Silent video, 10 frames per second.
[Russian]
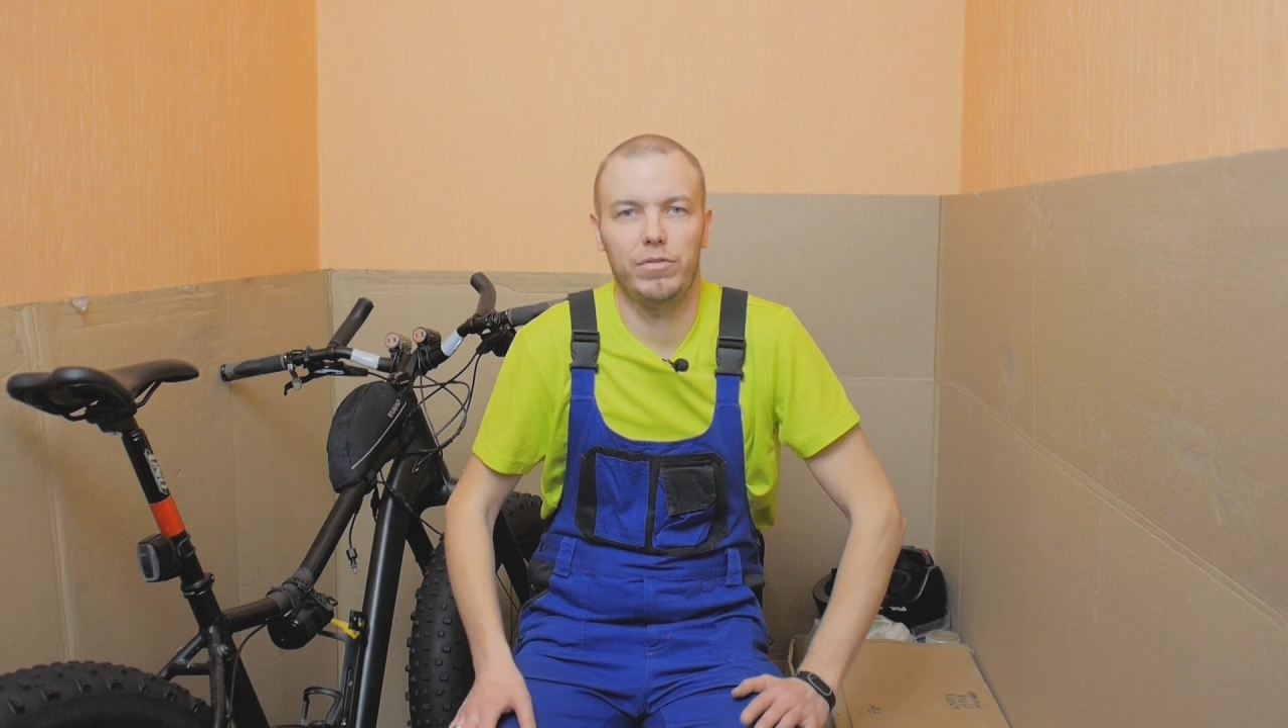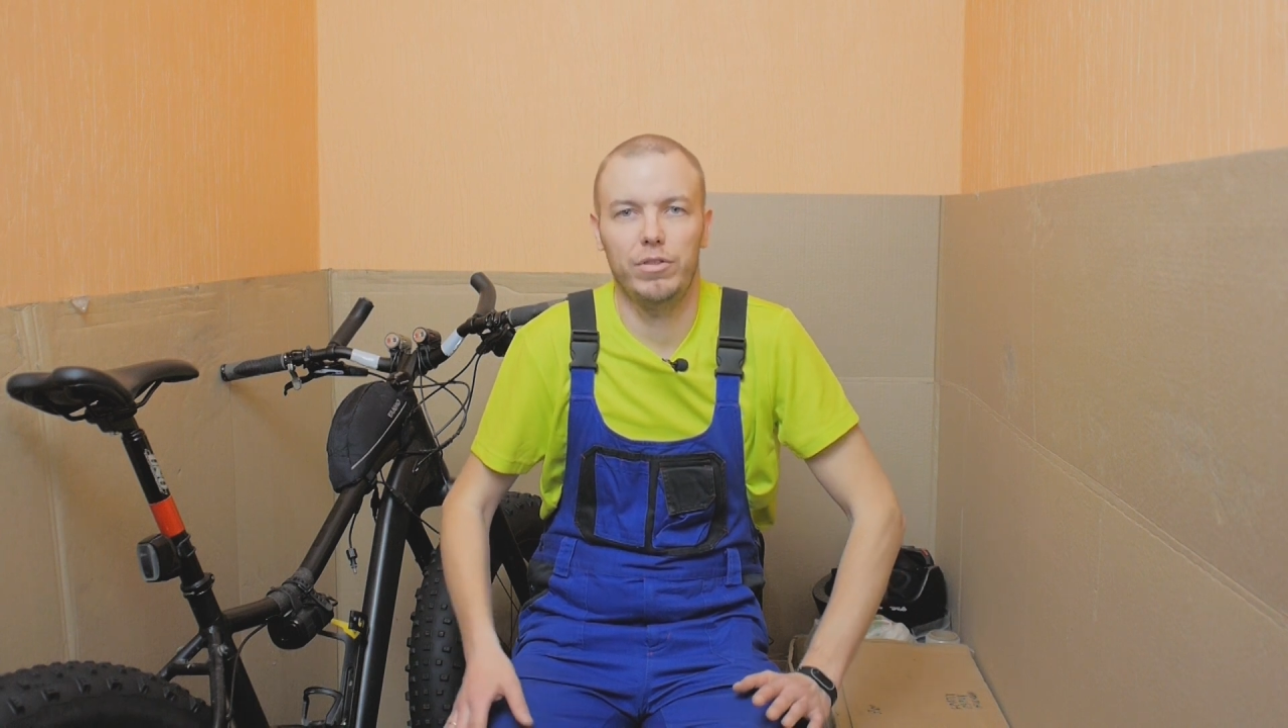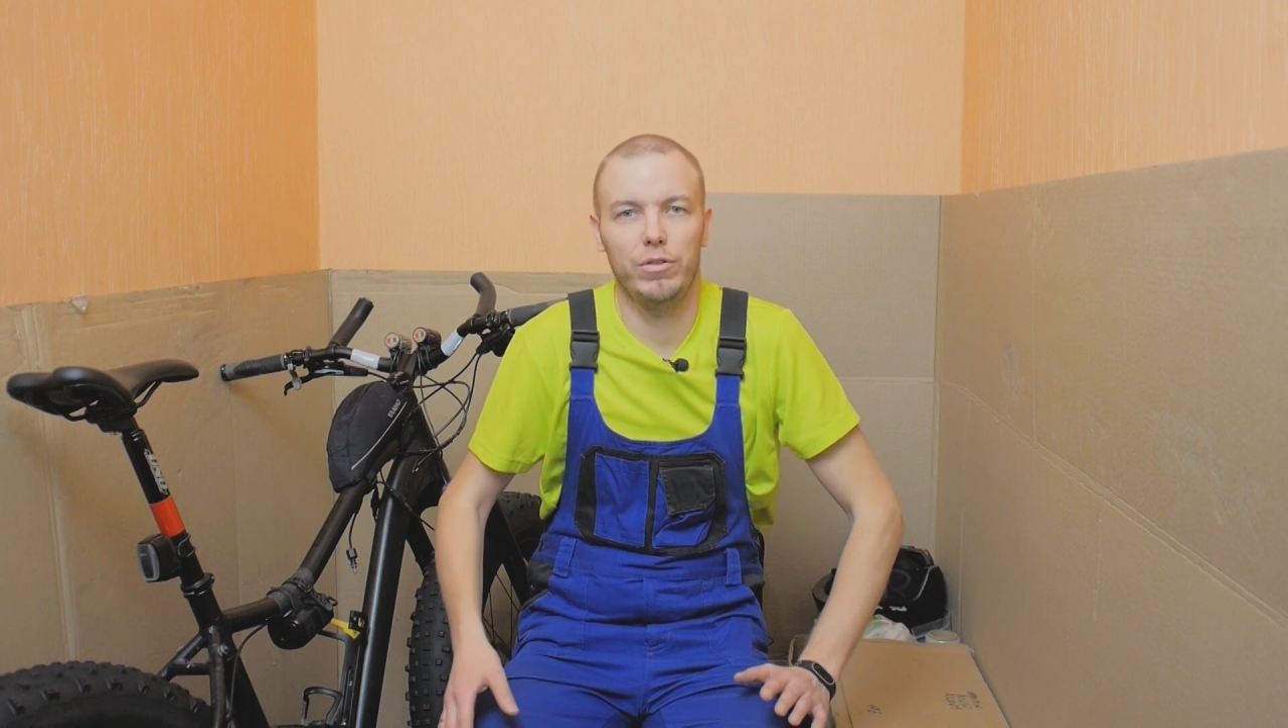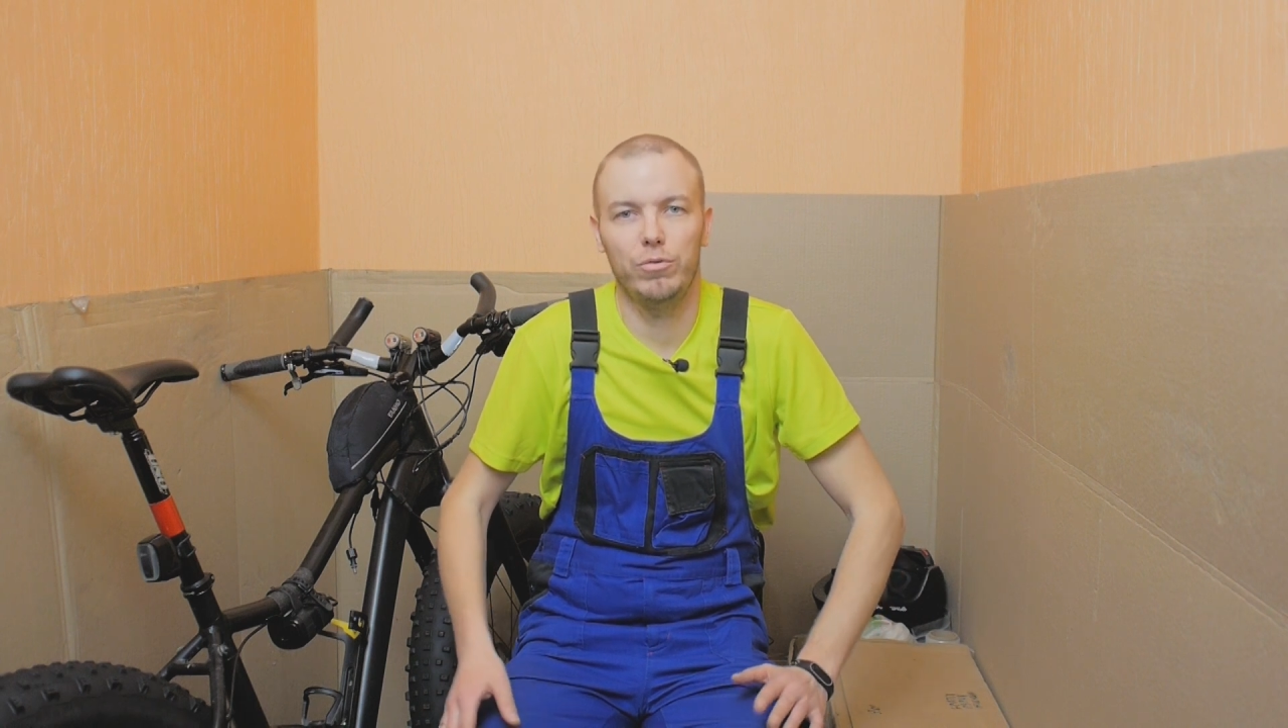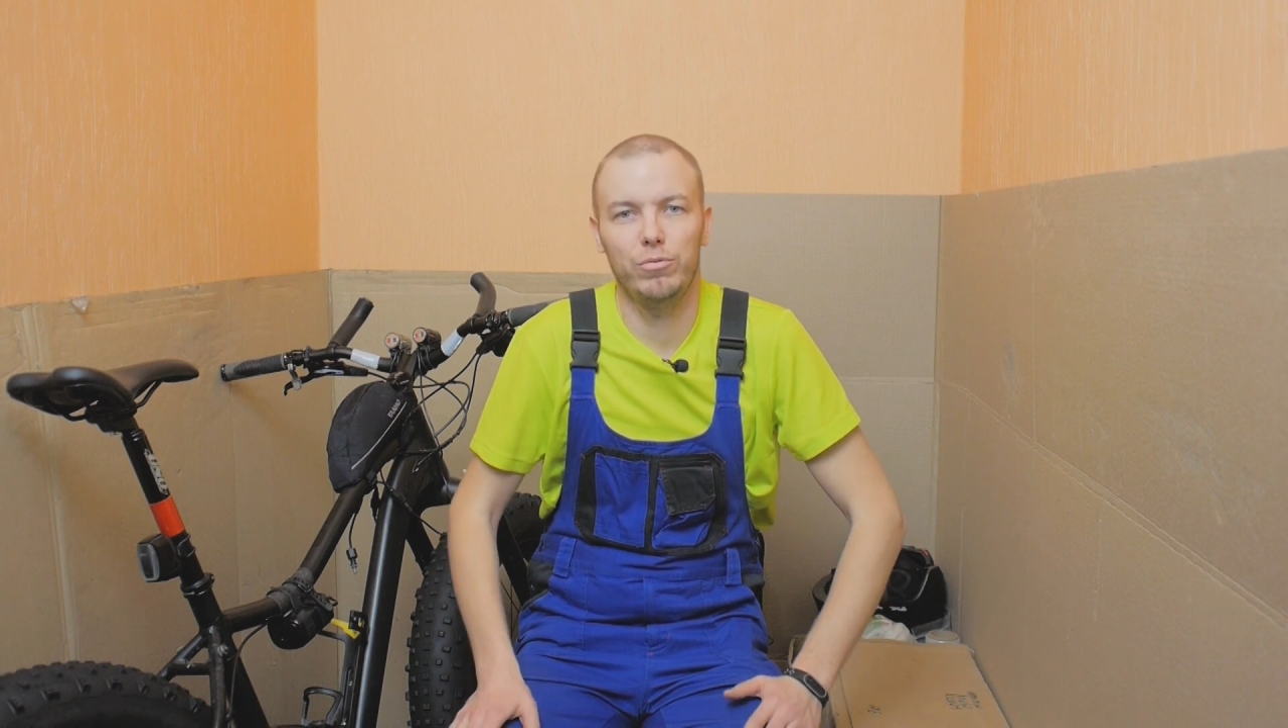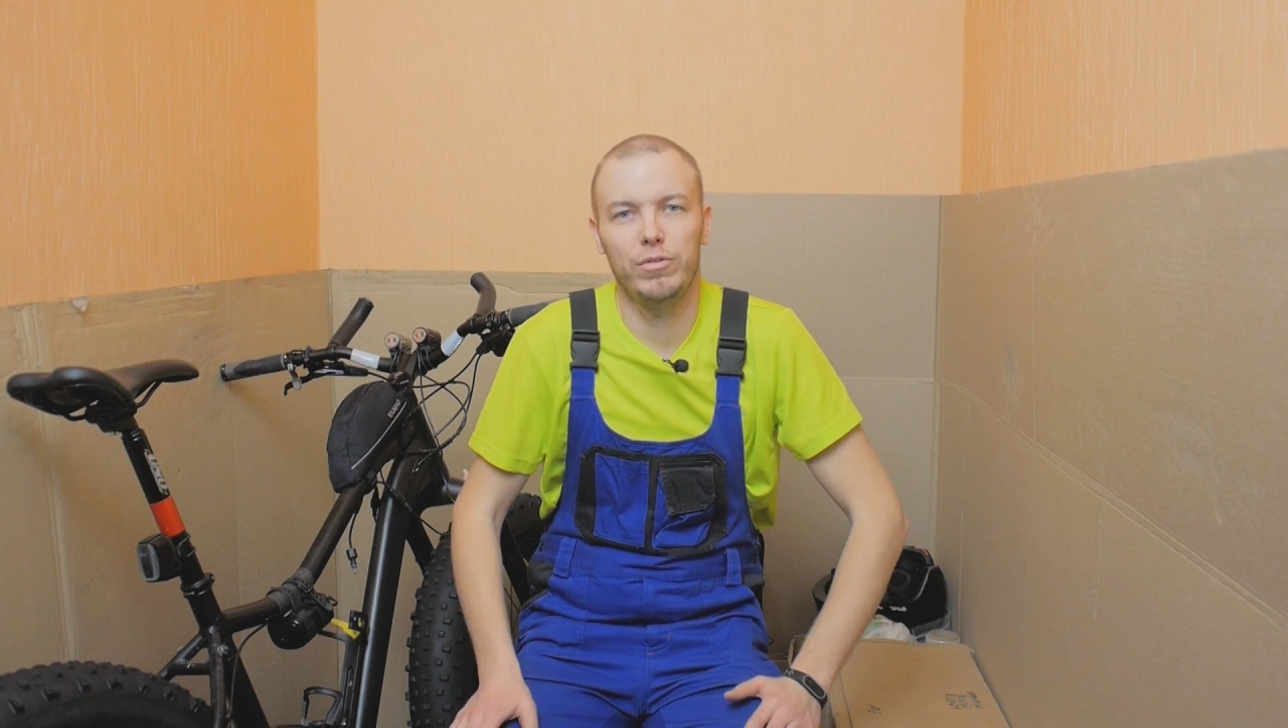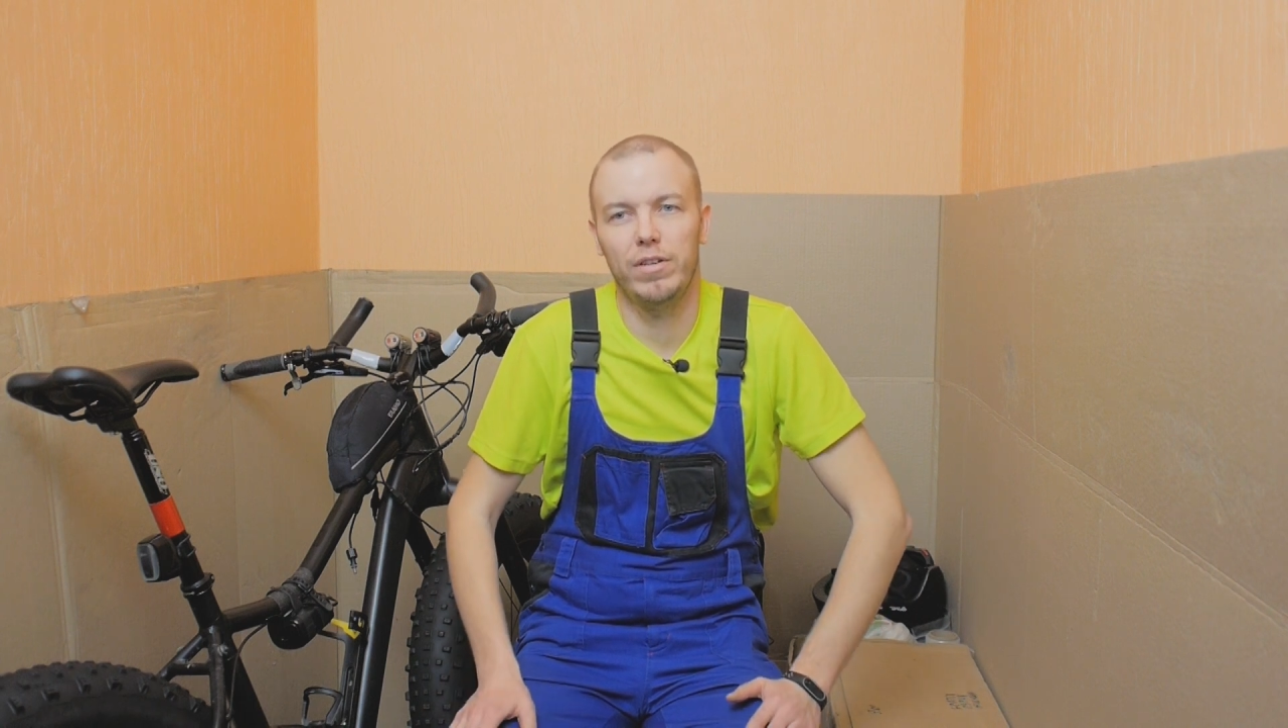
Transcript: в снегу